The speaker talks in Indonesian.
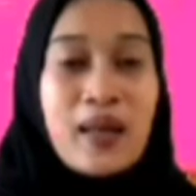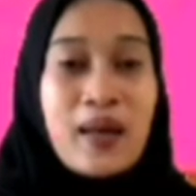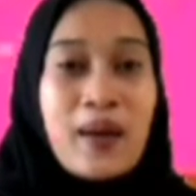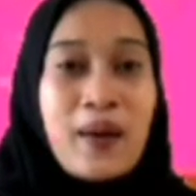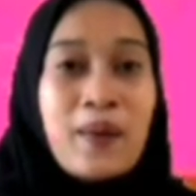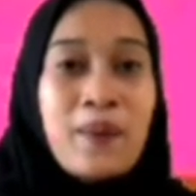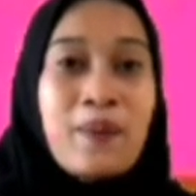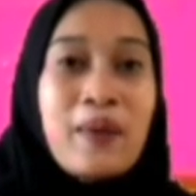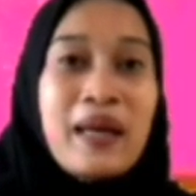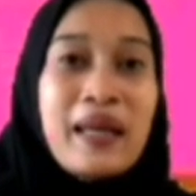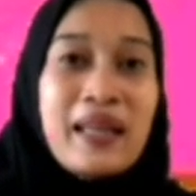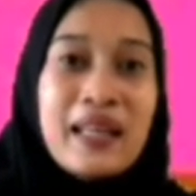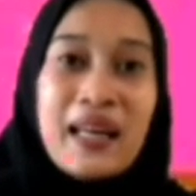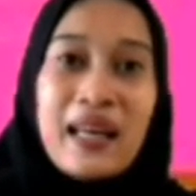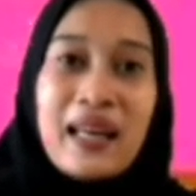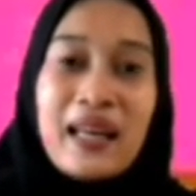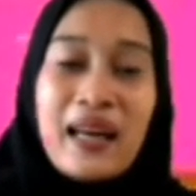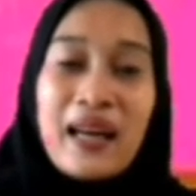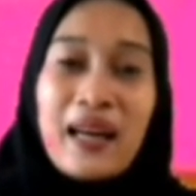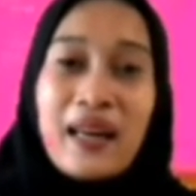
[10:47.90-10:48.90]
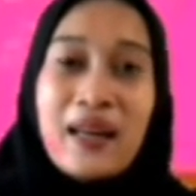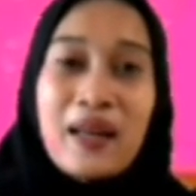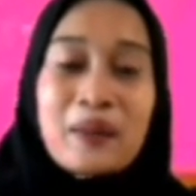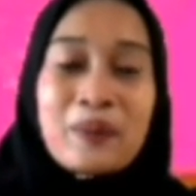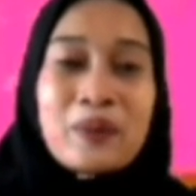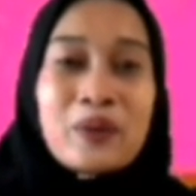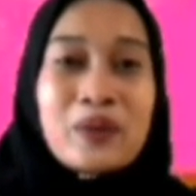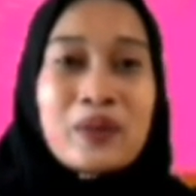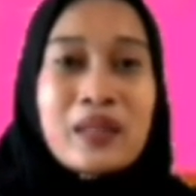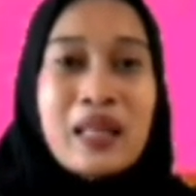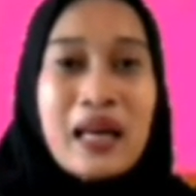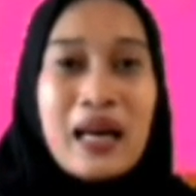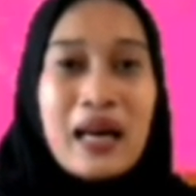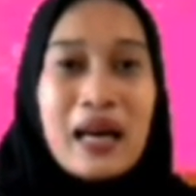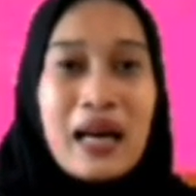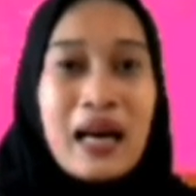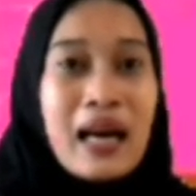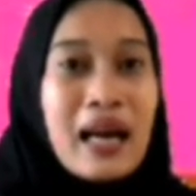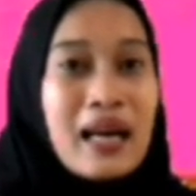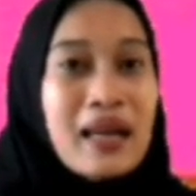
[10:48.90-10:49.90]
Baiklah anak-anak
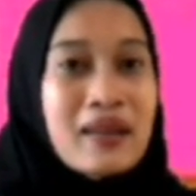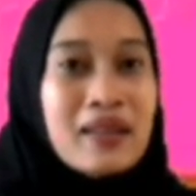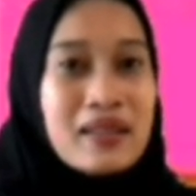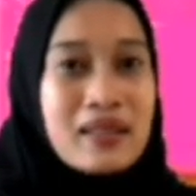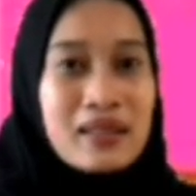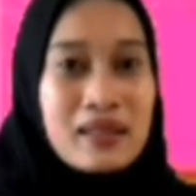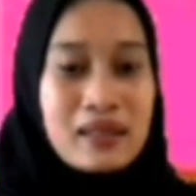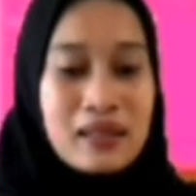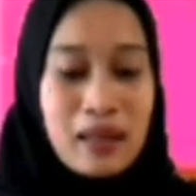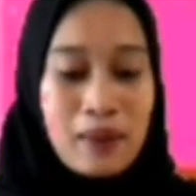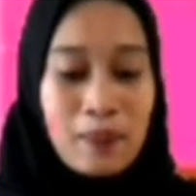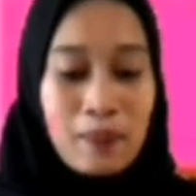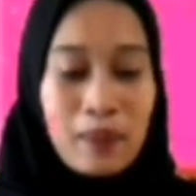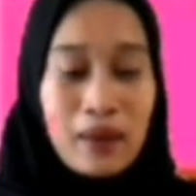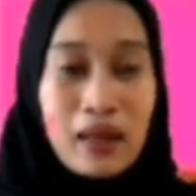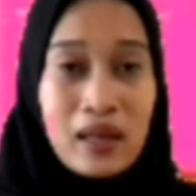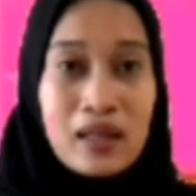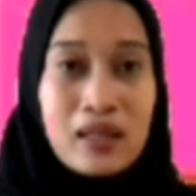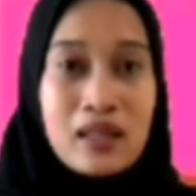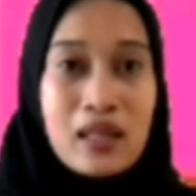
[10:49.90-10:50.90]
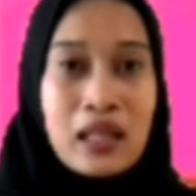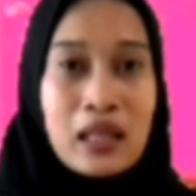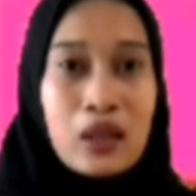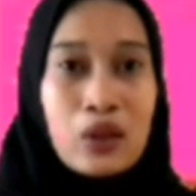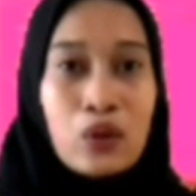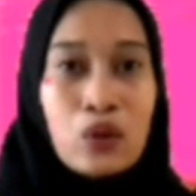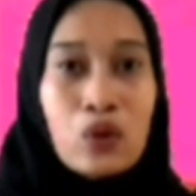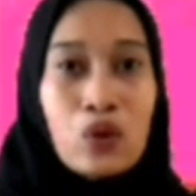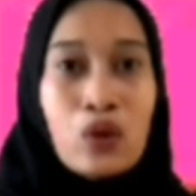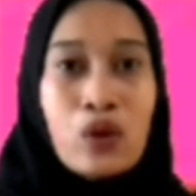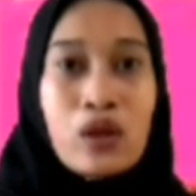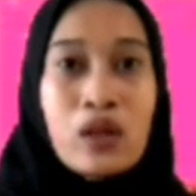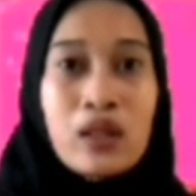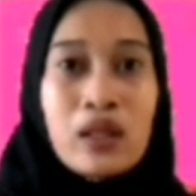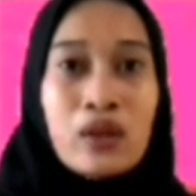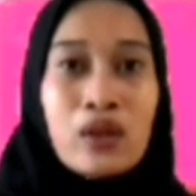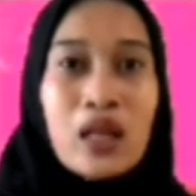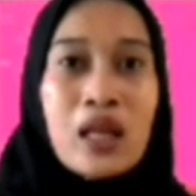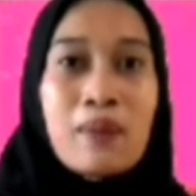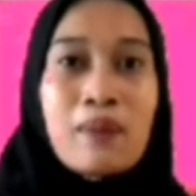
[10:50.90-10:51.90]
bunda Sampai di situ
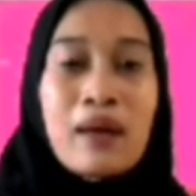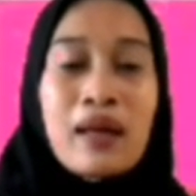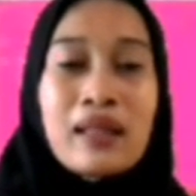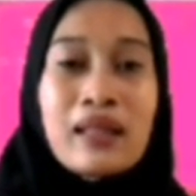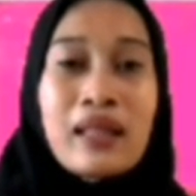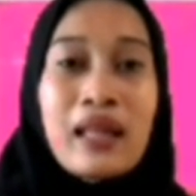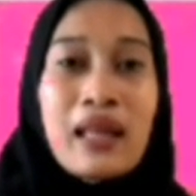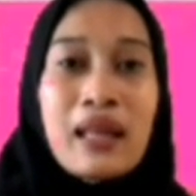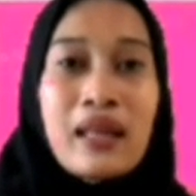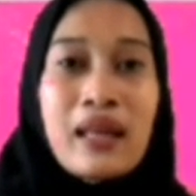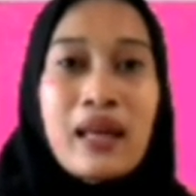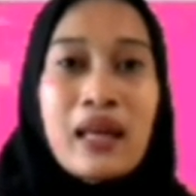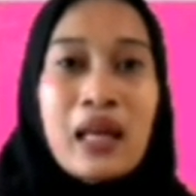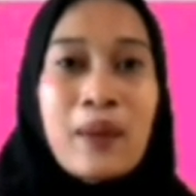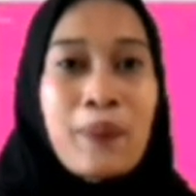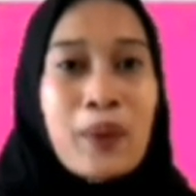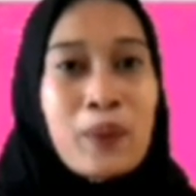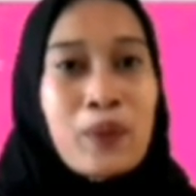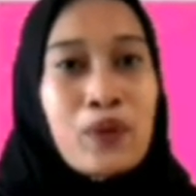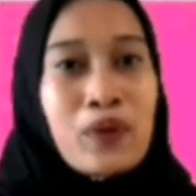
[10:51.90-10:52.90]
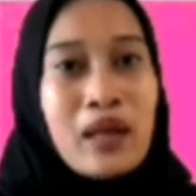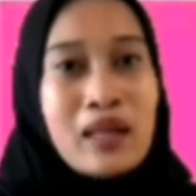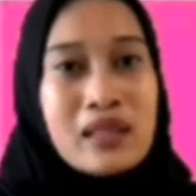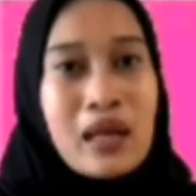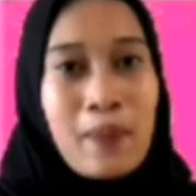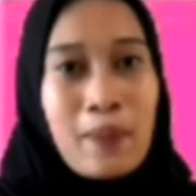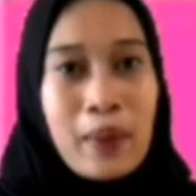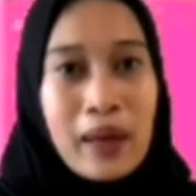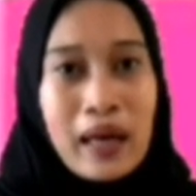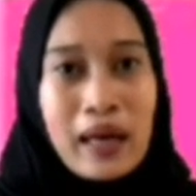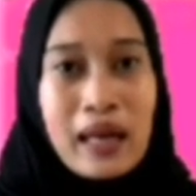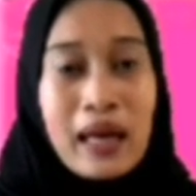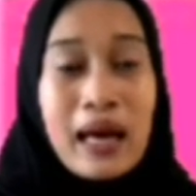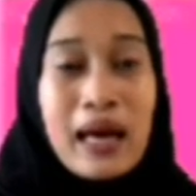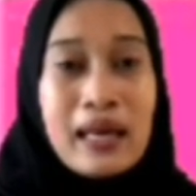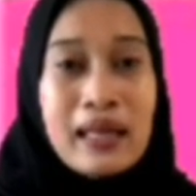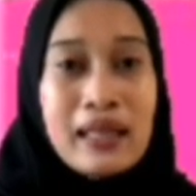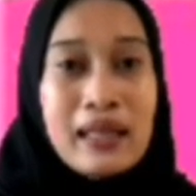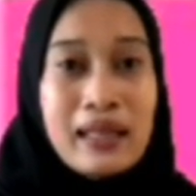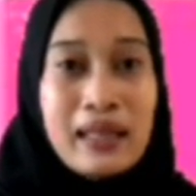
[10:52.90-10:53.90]
itulah materi yang dapat bunda sampaikan
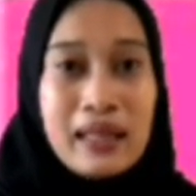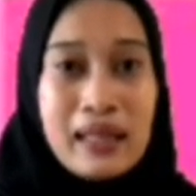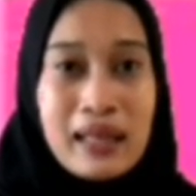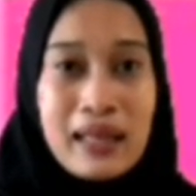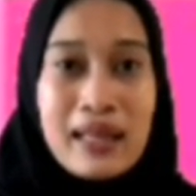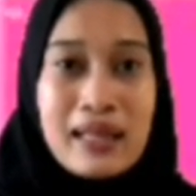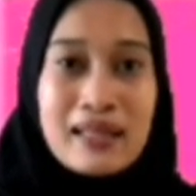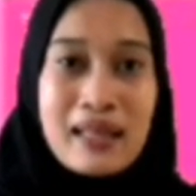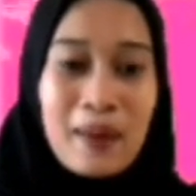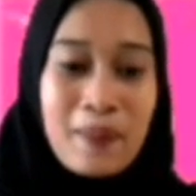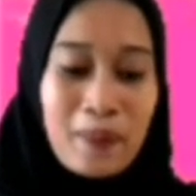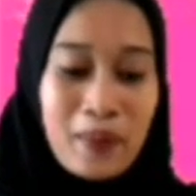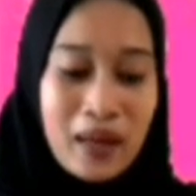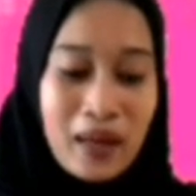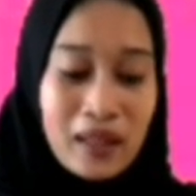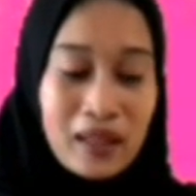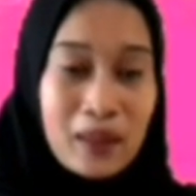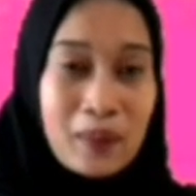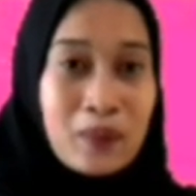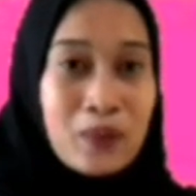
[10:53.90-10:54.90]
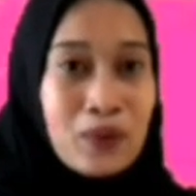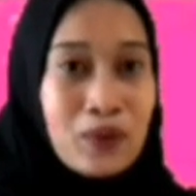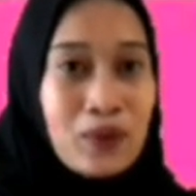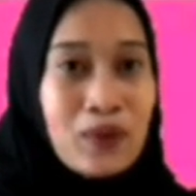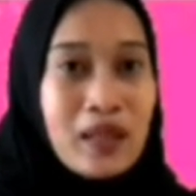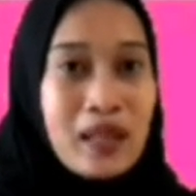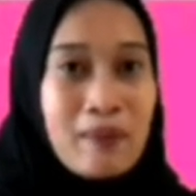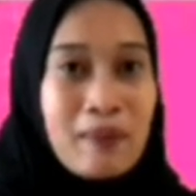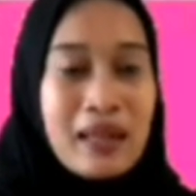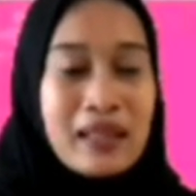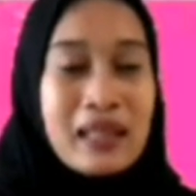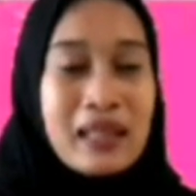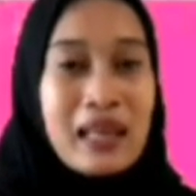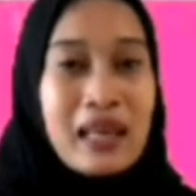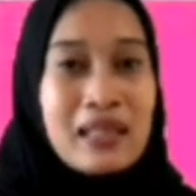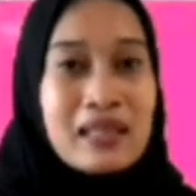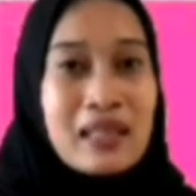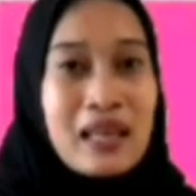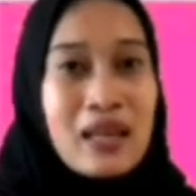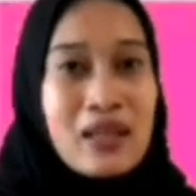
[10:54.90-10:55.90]
hari ini Sampai ketemu di
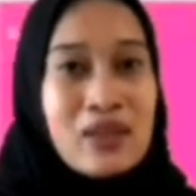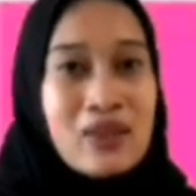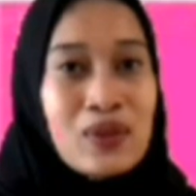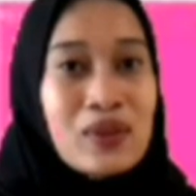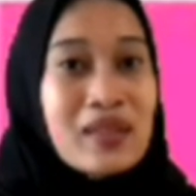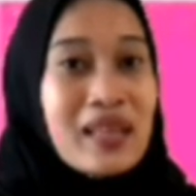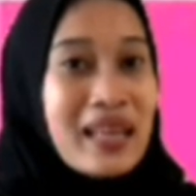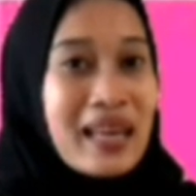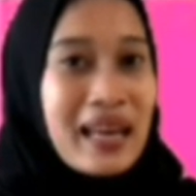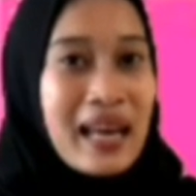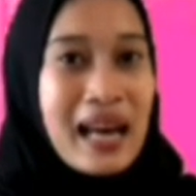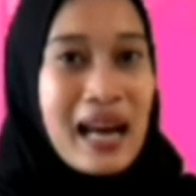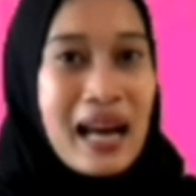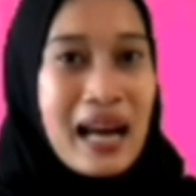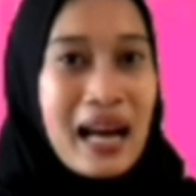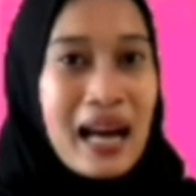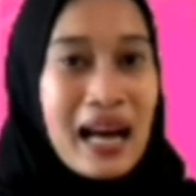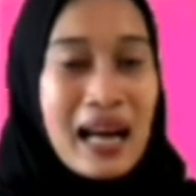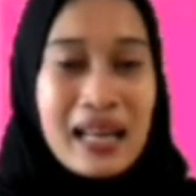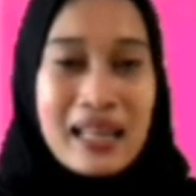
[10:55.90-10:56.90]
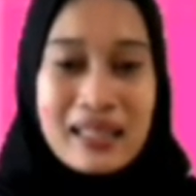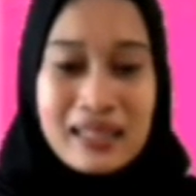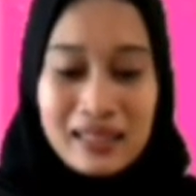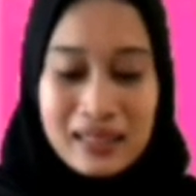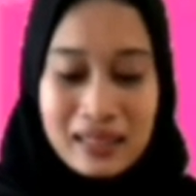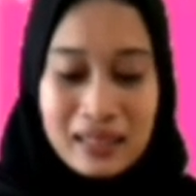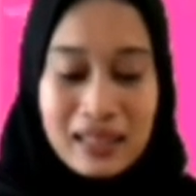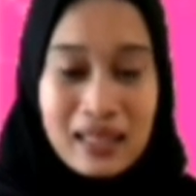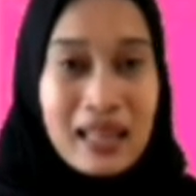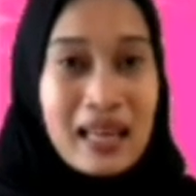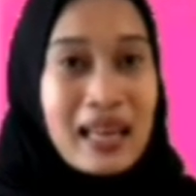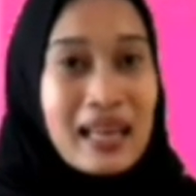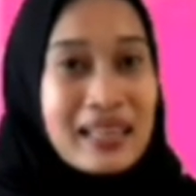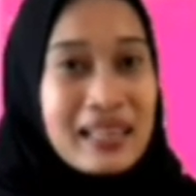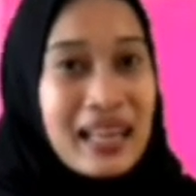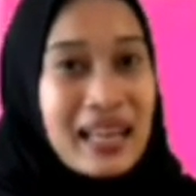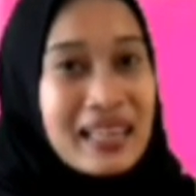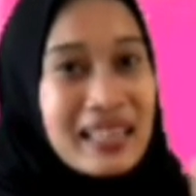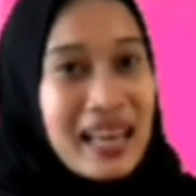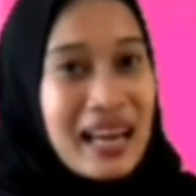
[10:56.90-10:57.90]
materi selanjutnya ya
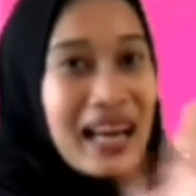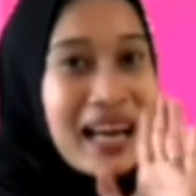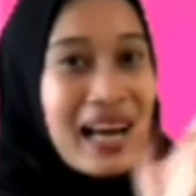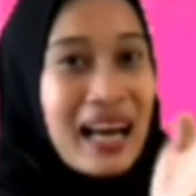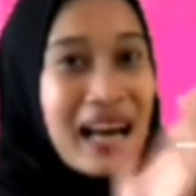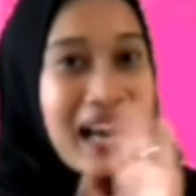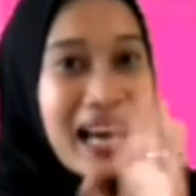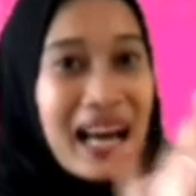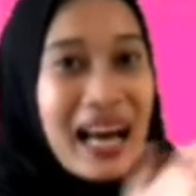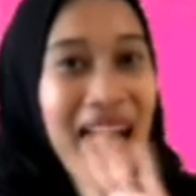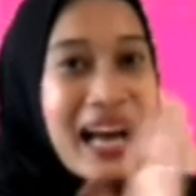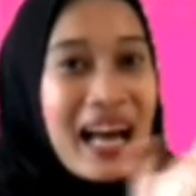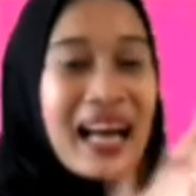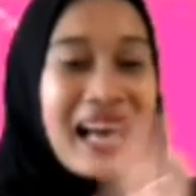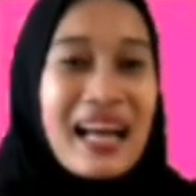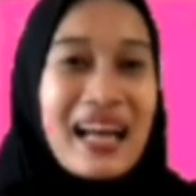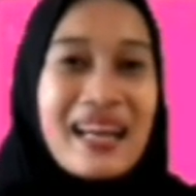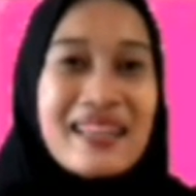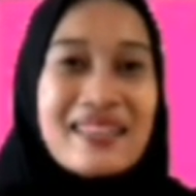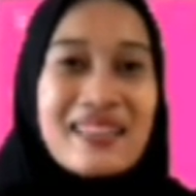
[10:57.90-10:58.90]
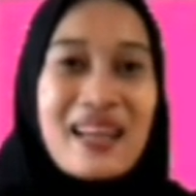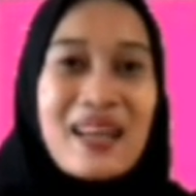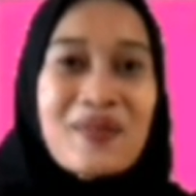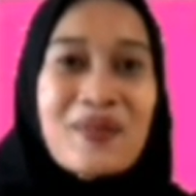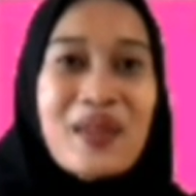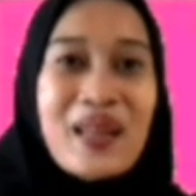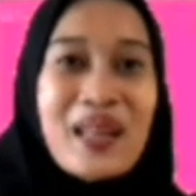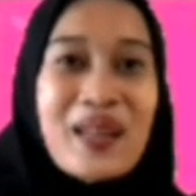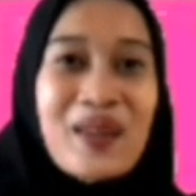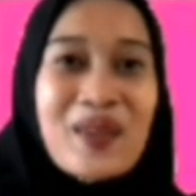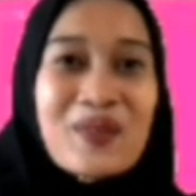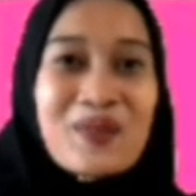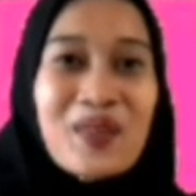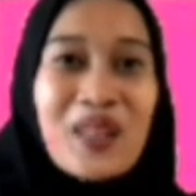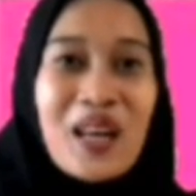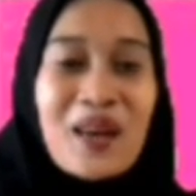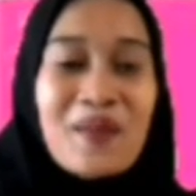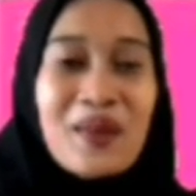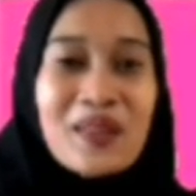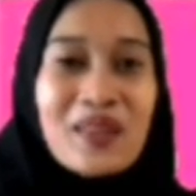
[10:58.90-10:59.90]
Dadah Assalamualaikum
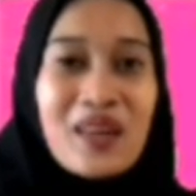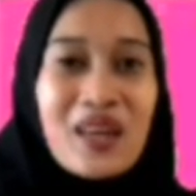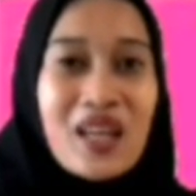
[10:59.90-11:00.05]
warahmatullahi